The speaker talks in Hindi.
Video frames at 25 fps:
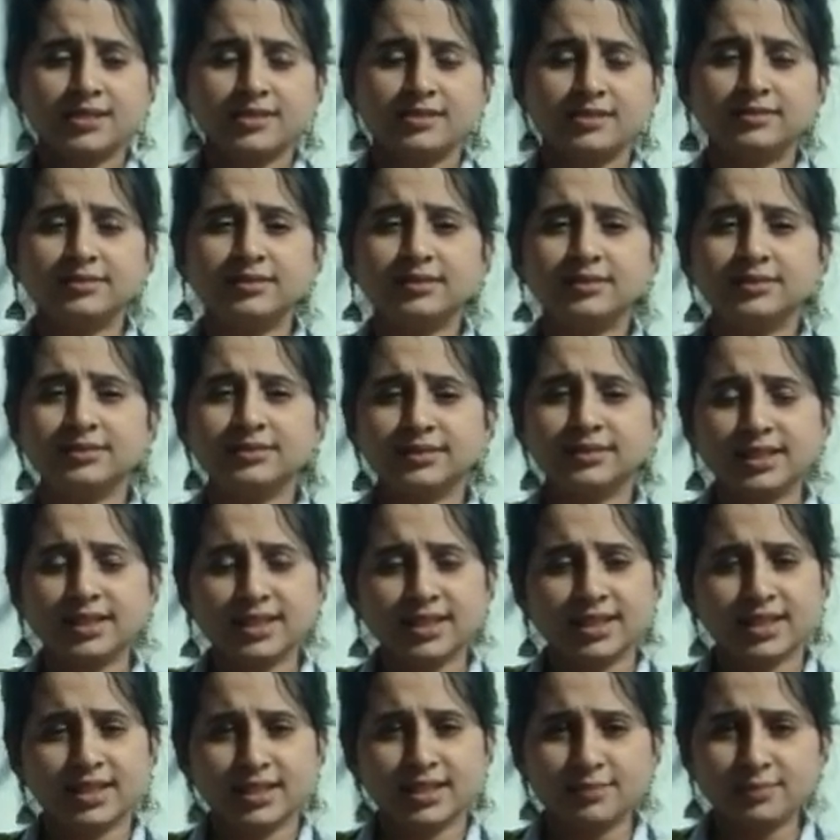सर दर्द
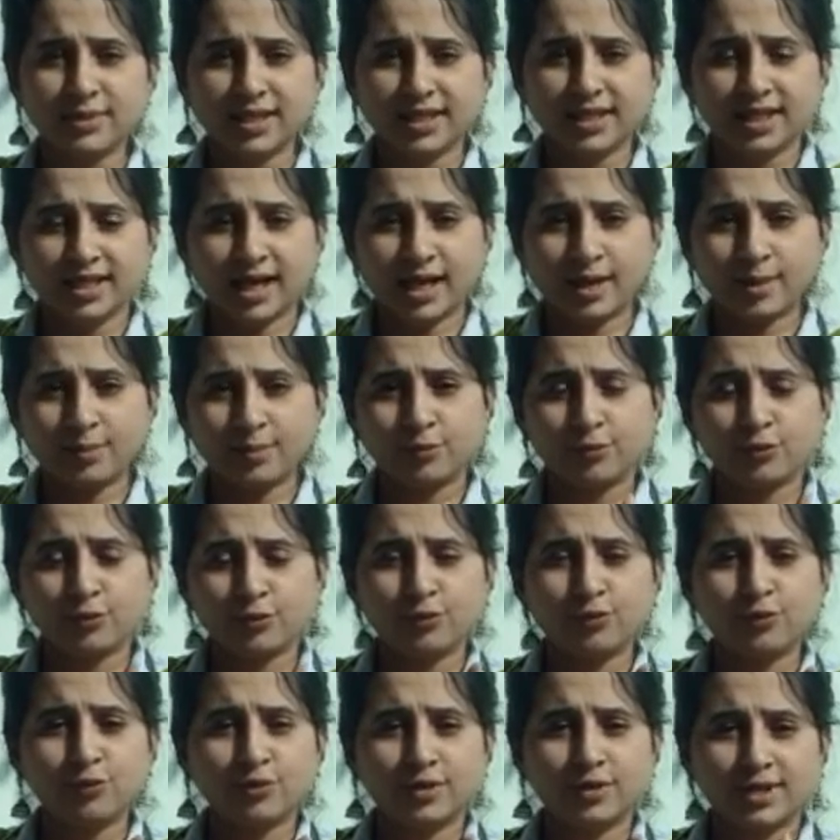की मैंने
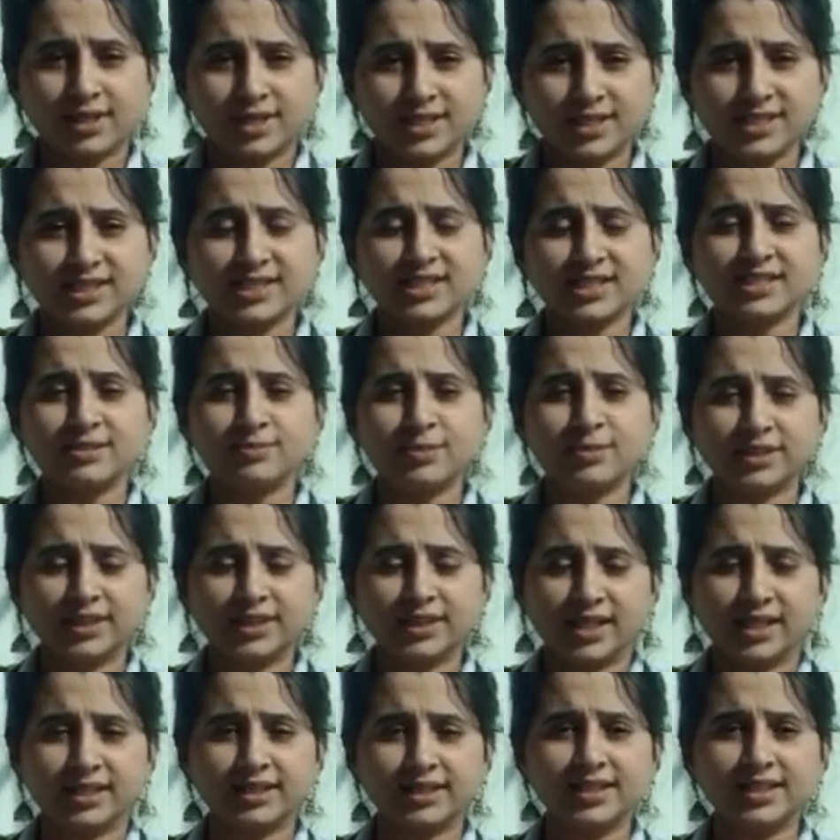आपको रीज़न
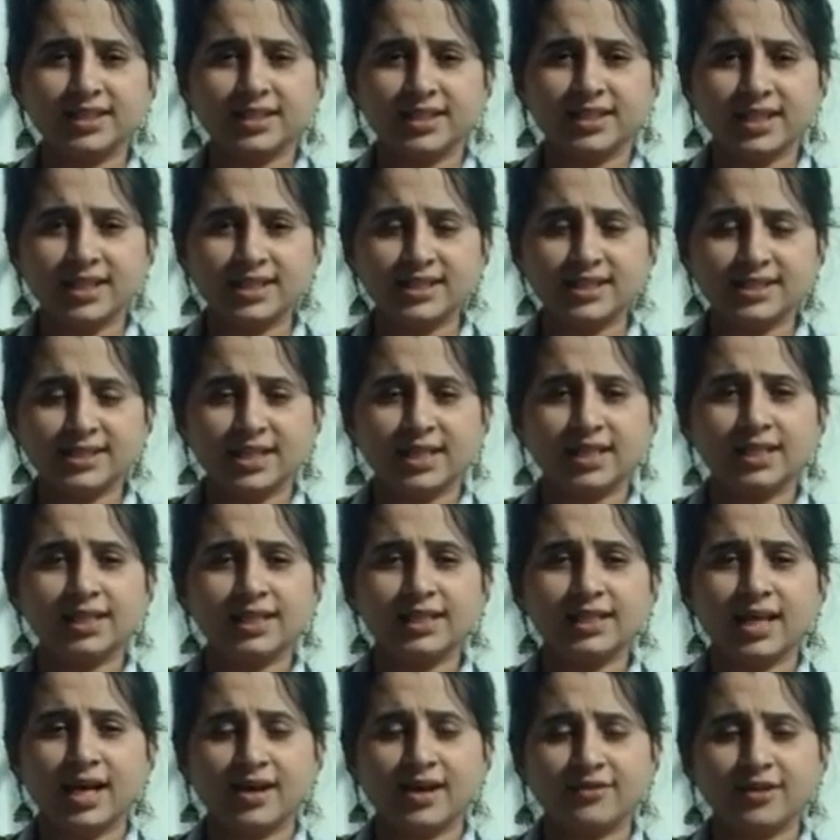बता दी हैं इसके
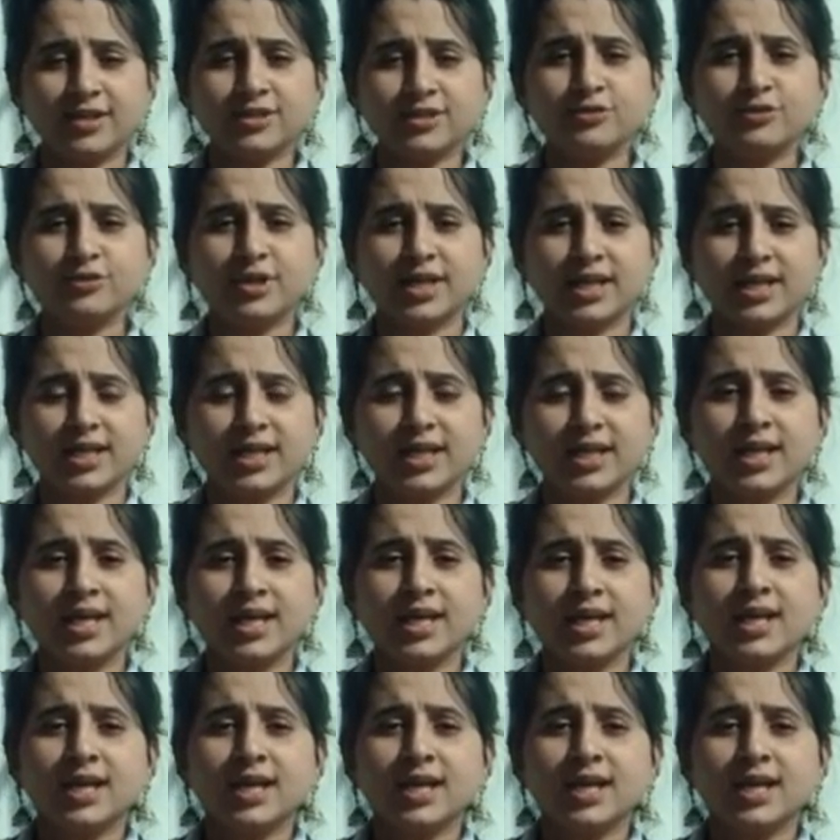अलावा जो है